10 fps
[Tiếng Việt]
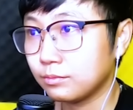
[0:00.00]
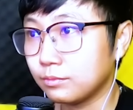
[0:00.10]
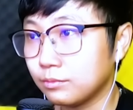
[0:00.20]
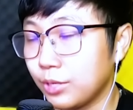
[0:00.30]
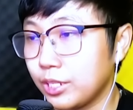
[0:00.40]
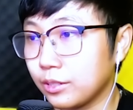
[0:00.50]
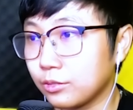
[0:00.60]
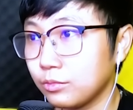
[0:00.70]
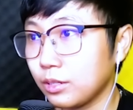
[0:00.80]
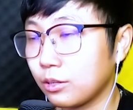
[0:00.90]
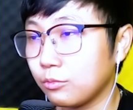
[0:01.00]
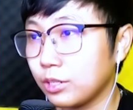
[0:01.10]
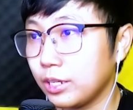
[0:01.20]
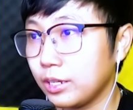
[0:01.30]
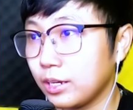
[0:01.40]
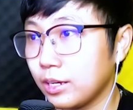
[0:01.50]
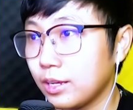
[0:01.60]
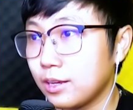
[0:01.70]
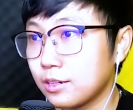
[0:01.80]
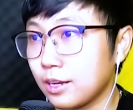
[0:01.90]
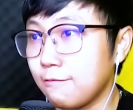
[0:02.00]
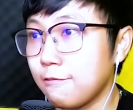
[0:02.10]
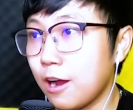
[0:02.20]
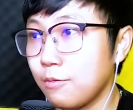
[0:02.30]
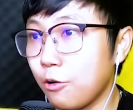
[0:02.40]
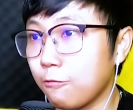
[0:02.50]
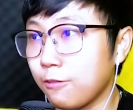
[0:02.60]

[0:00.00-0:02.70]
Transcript: Ừ, bây giờ chúng ta cùng đi ờ, khám phá một